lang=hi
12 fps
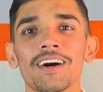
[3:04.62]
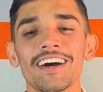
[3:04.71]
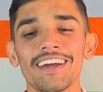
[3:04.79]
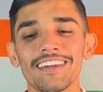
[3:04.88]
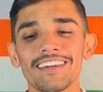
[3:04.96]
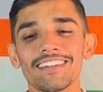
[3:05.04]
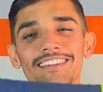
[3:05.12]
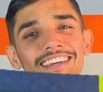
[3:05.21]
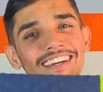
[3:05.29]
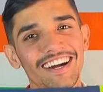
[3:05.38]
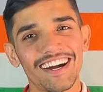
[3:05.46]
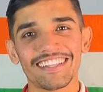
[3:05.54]
भाई
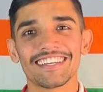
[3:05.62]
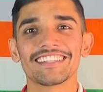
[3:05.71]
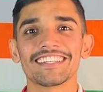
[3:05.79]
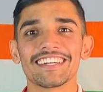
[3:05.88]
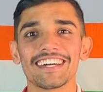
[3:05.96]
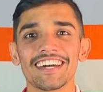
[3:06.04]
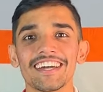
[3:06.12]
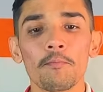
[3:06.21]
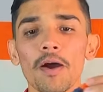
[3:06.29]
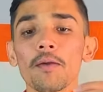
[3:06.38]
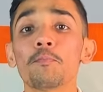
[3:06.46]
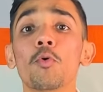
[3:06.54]
दिखा देते हैं
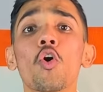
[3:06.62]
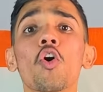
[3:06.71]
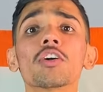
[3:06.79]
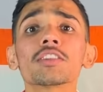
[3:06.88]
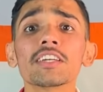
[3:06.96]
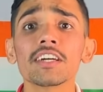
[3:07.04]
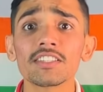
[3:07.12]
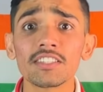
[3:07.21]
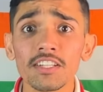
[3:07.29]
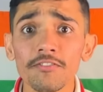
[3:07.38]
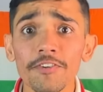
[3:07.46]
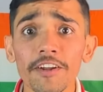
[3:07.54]
भाई बहुत ही
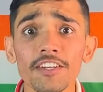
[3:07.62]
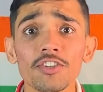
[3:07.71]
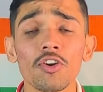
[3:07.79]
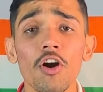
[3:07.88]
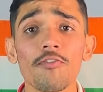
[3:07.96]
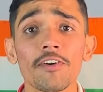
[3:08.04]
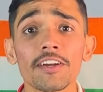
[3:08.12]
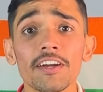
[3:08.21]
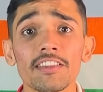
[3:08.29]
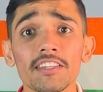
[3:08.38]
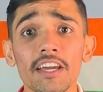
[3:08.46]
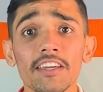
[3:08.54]
अच्छी फ्रिक्शन ऑफर
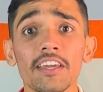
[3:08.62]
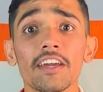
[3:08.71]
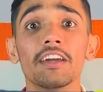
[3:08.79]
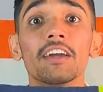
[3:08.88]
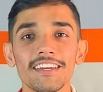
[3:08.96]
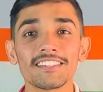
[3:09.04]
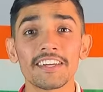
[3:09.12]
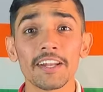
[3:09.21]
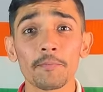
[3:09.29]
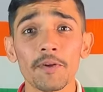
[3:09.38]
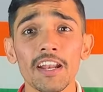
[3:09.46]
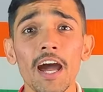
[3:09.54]
करती है ये इस
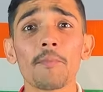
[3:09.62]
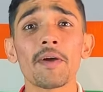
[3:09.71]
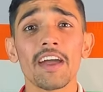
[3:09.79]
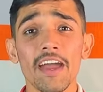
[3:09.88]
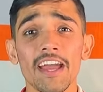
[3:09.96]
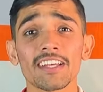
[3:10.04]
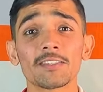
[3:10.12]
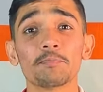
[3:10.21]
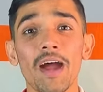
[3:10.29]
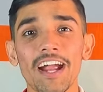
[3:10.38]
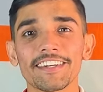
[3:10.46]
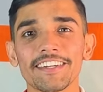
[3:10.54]
ग्रिप का नाम है हेक्स
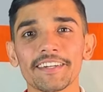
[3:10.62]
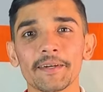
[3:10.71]
बैट